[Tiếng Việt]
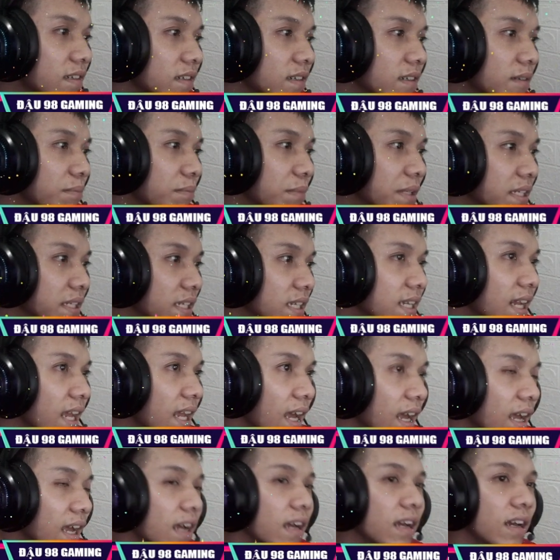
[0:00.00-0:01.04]
mình nghĩ
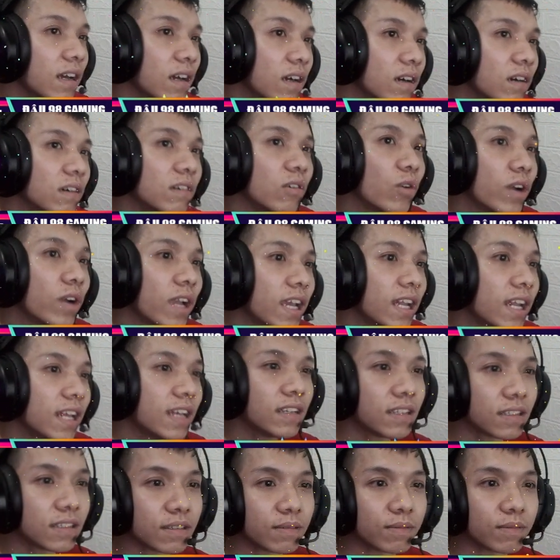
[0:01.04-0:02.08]
là ok đấy
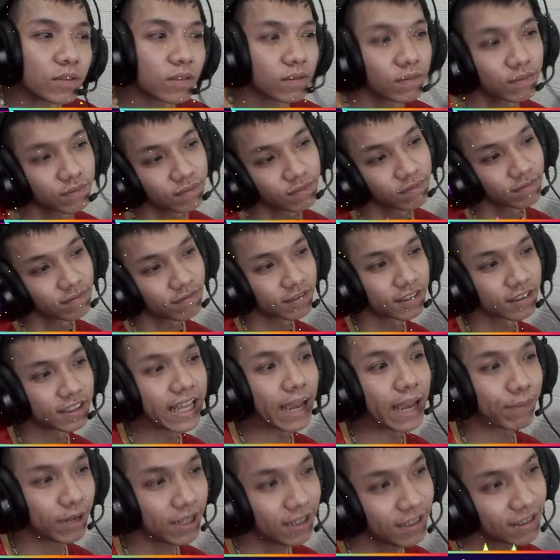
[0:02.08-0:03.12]

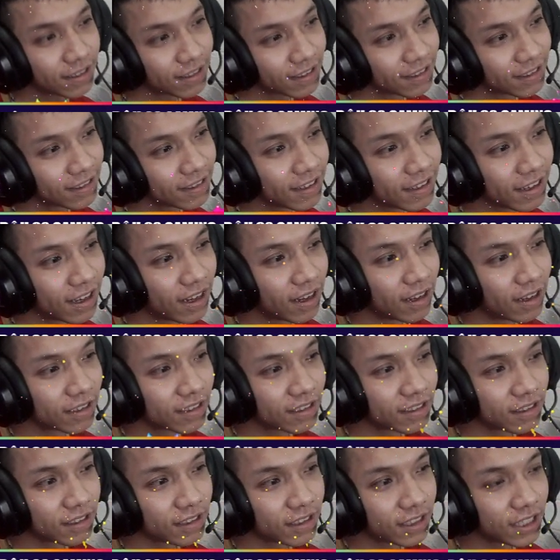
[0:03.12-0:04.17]
đẹp đấy
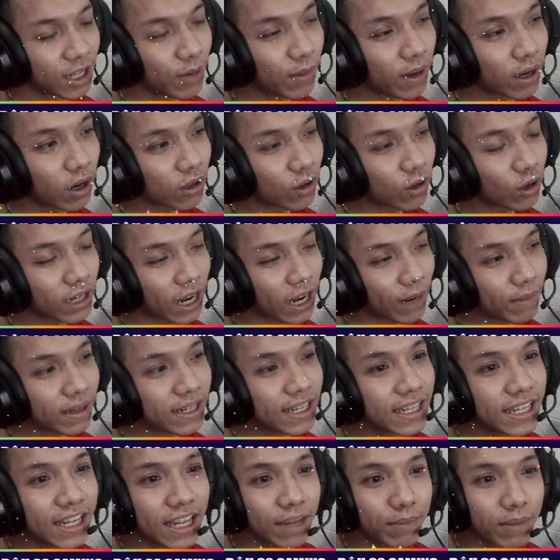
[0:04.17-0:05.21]
nếu mà con cá
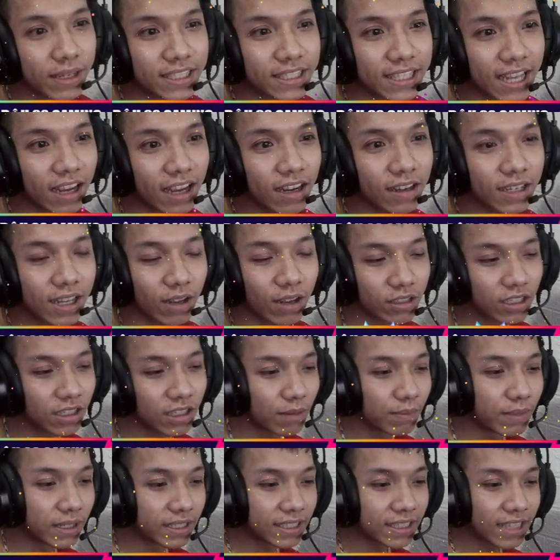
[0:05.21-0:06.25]
mini thì mình sẽ kiểu như là
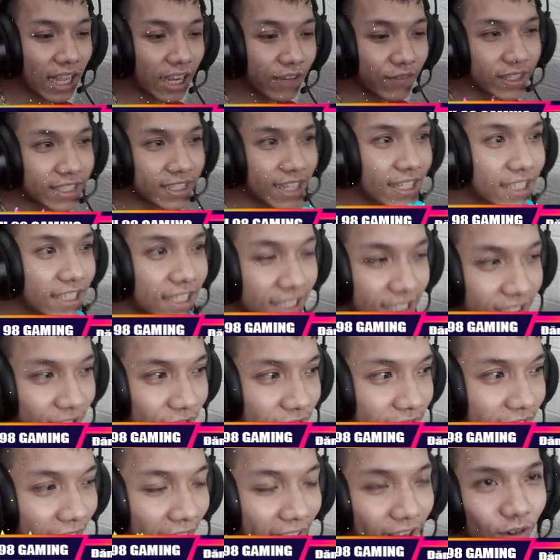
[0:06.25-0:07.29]
mình thay vì trang trí con
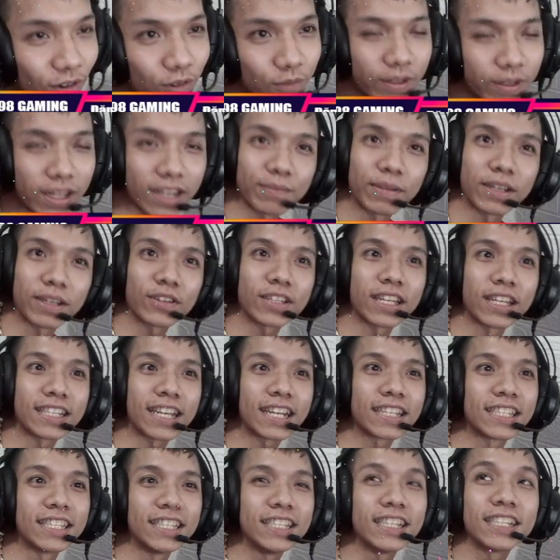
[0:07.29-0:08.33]
cá hộp này mình có thể trang
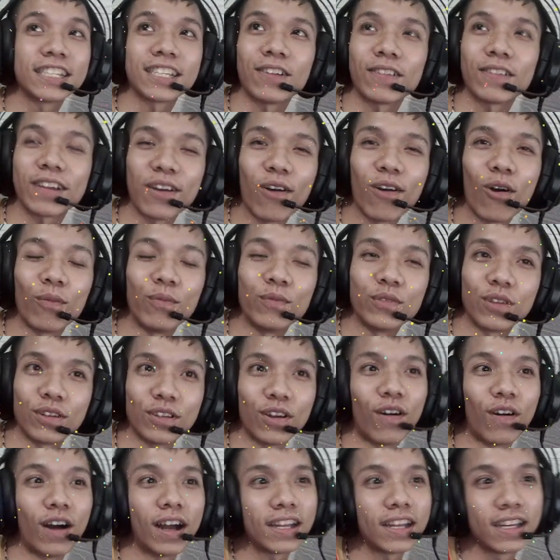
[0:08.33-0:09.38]
trí ở trong cái hộp nhỏ
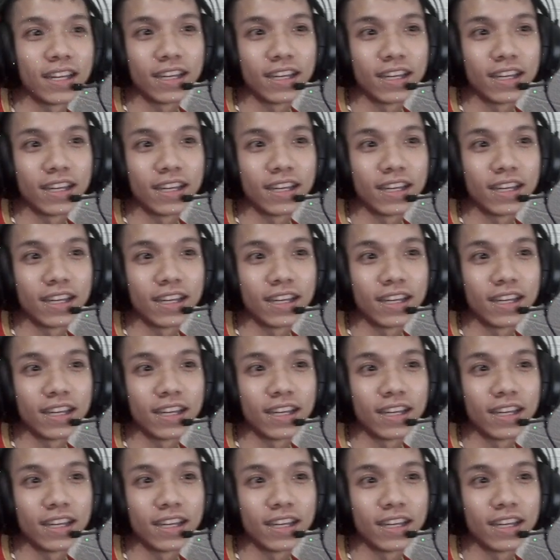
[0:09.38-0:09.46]
nhỏ ấy